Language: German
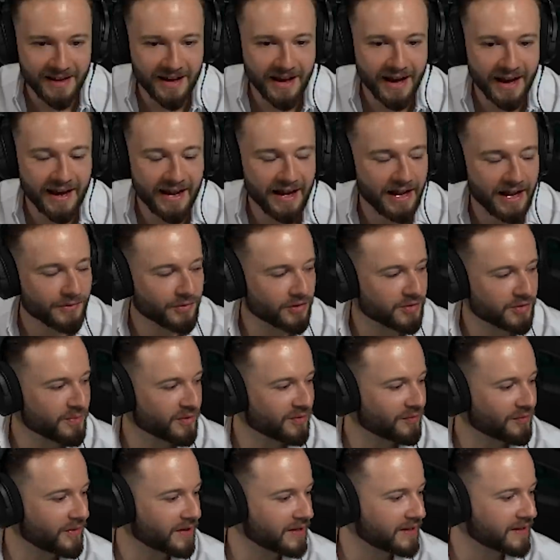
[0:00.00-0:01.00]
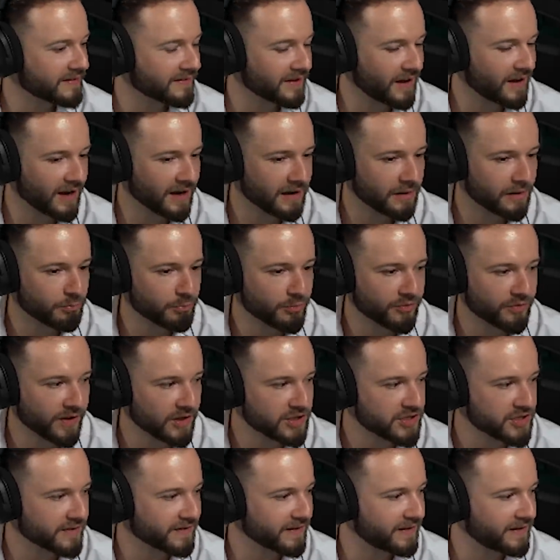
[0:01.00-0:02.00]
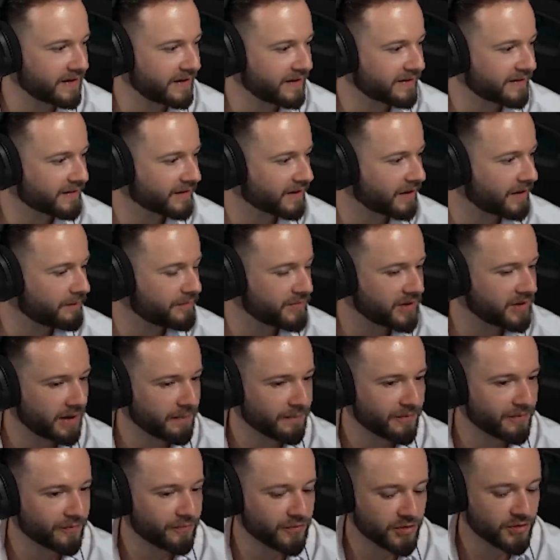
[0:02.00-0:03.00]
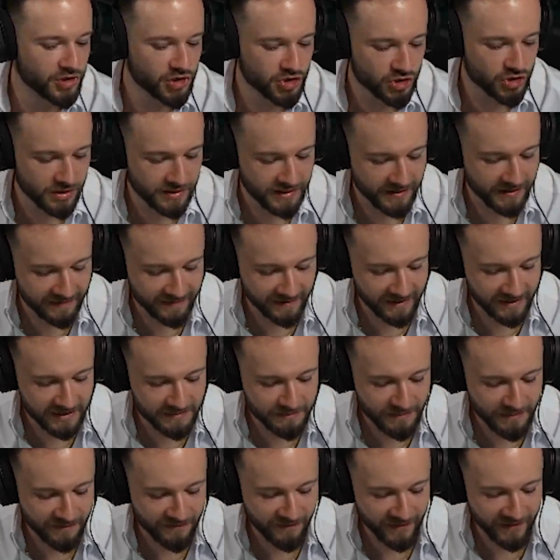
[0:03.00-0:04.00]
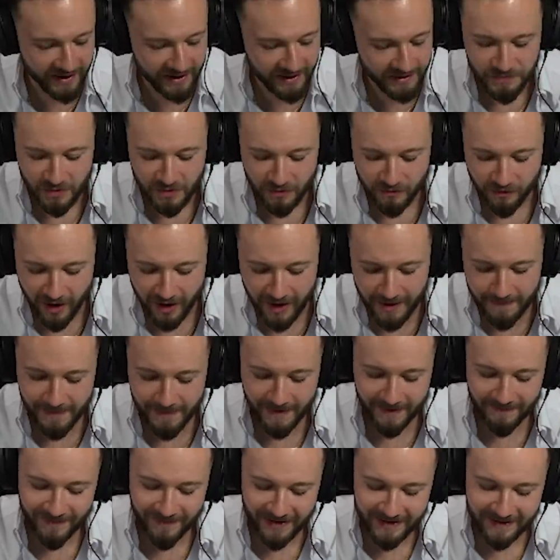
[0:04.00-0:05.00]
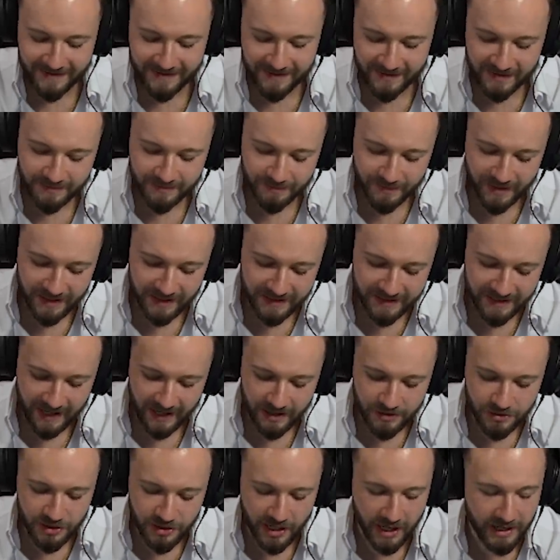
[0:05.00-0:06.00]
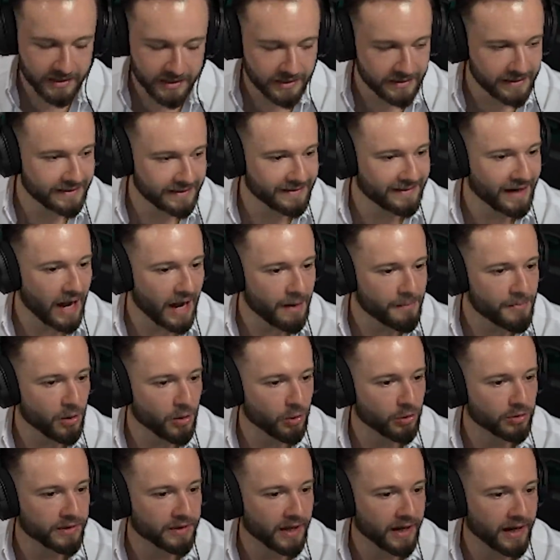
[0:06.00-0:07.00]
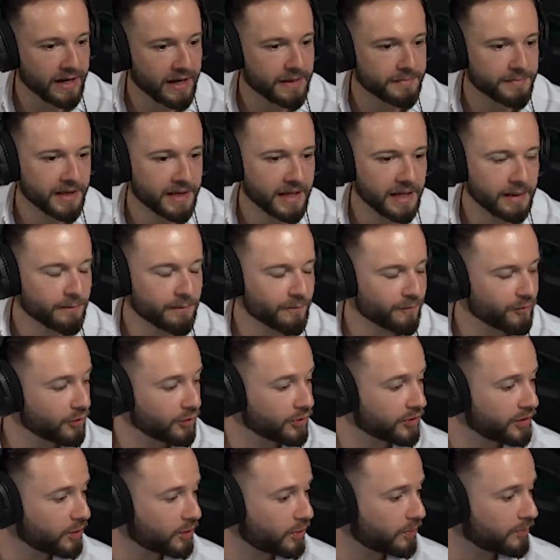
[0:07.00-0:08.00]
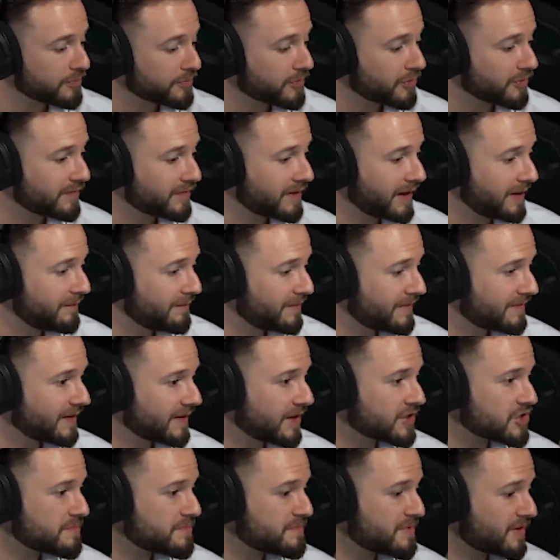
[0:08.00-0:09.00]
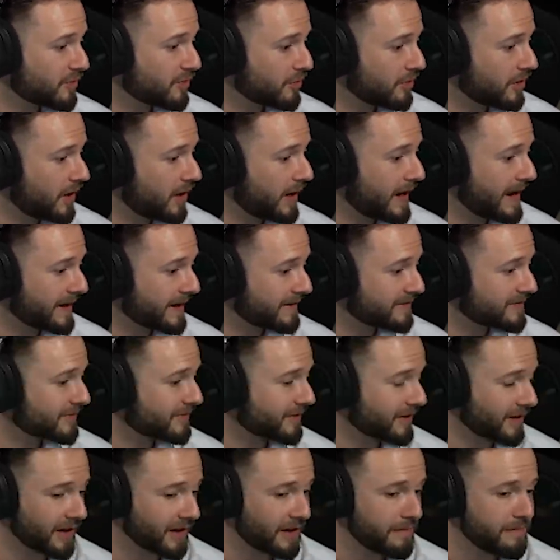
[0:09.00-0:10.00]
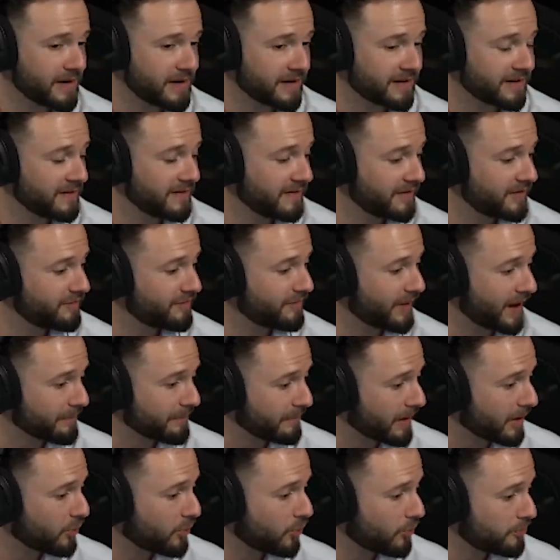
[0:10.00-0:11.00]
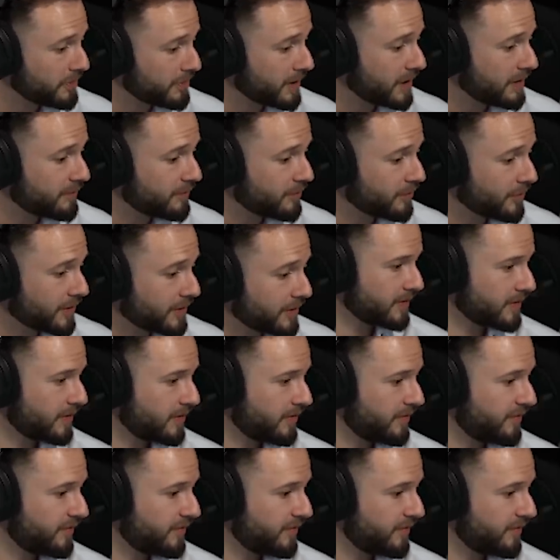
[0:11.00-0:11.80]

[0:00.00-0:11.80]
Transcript: Ey, also ich muss wirklich sagen, Sascha seine Instagram-DMs würde ich schon tatsächlich mal feiern. Vor allem, wenn sich mal die eine oder andere Dame auch da reinbegeben würde, um zu sehen, wie Sascha mit so einer extrem intensiven Anmache umgehen würde.